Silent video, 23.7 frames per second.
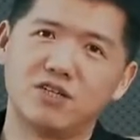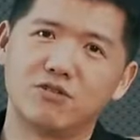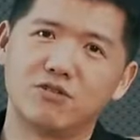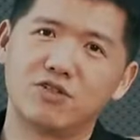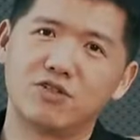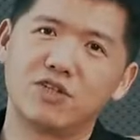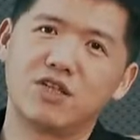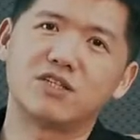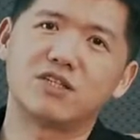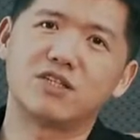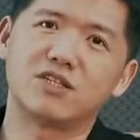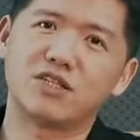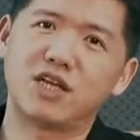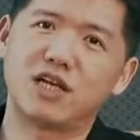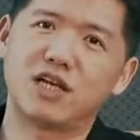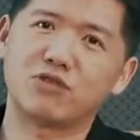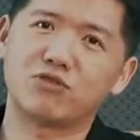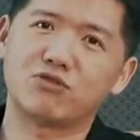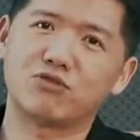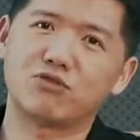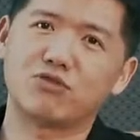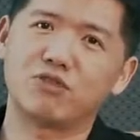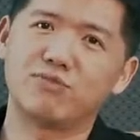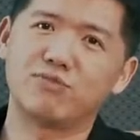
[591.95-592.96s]
我相信大
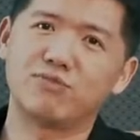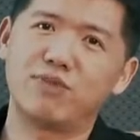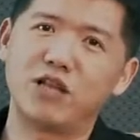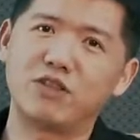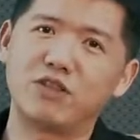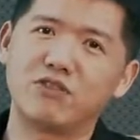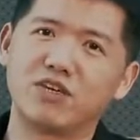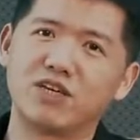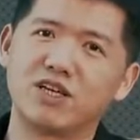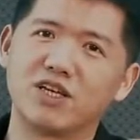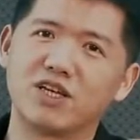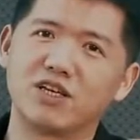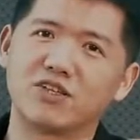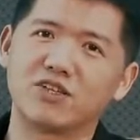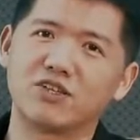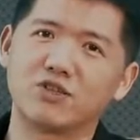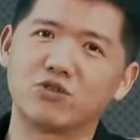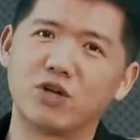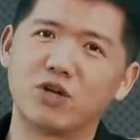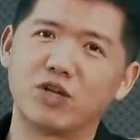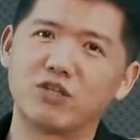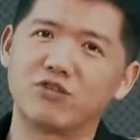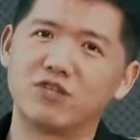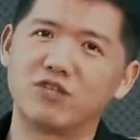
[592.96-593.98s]
多数人判断应该是
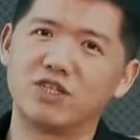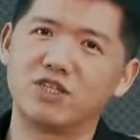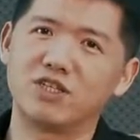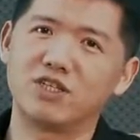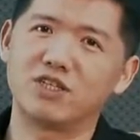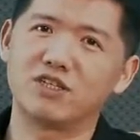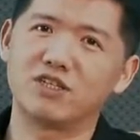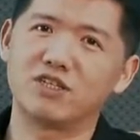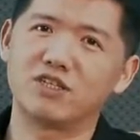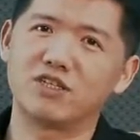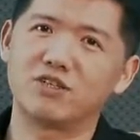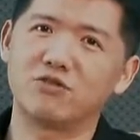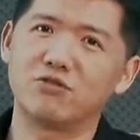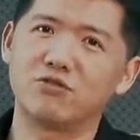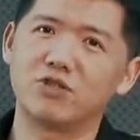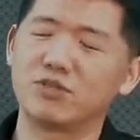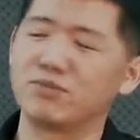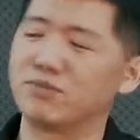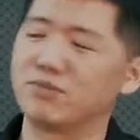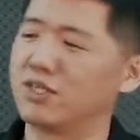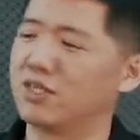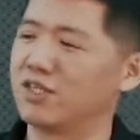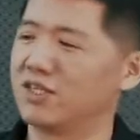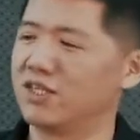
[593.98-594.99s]
衰退期，为
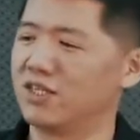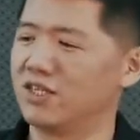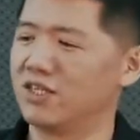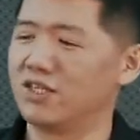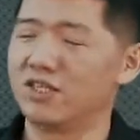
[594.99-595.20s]
什么呢？